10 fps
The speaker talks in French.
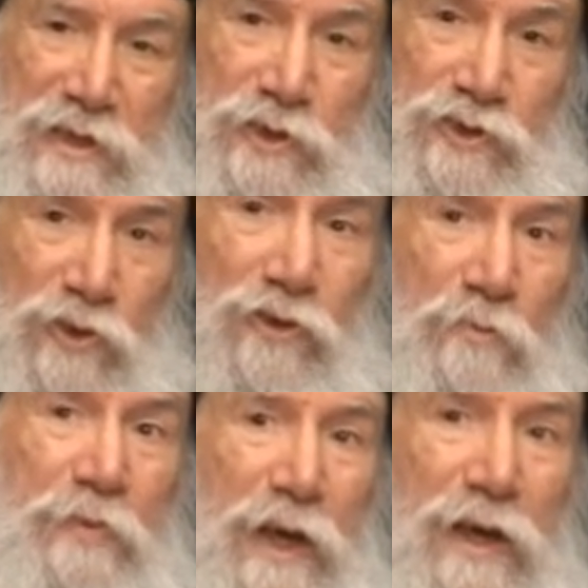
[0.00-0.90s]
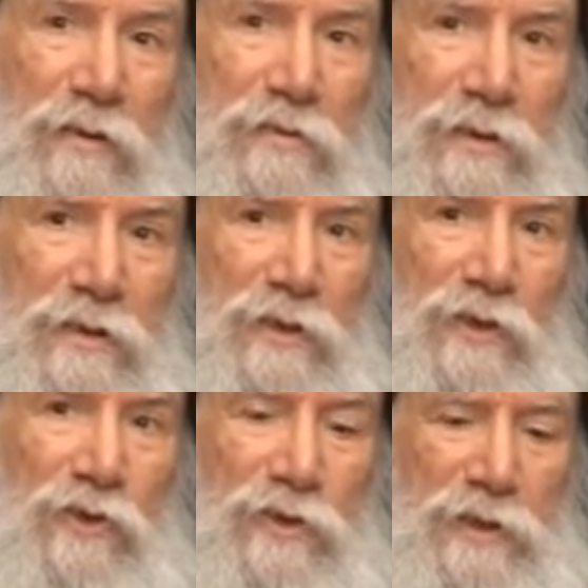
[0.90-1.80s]
Je comprends,
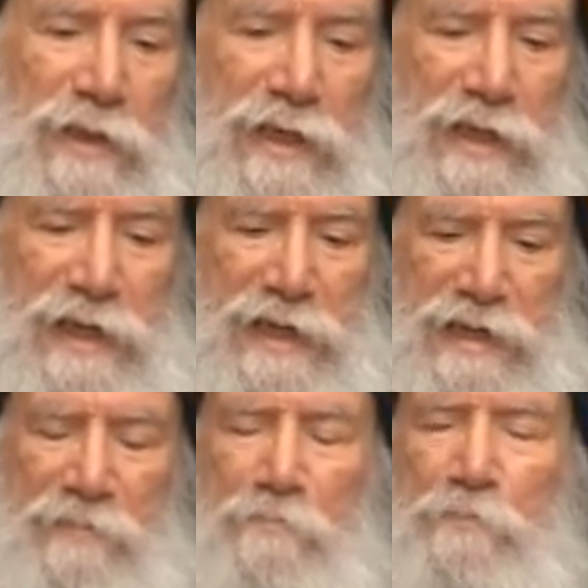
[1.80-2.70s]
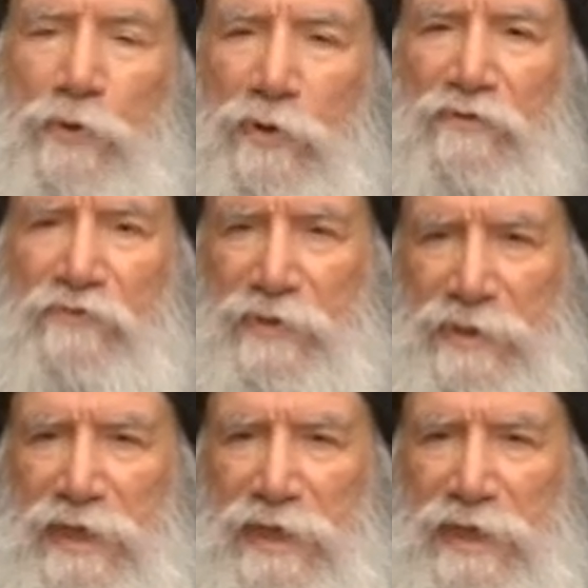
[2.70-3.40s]
les pauvres,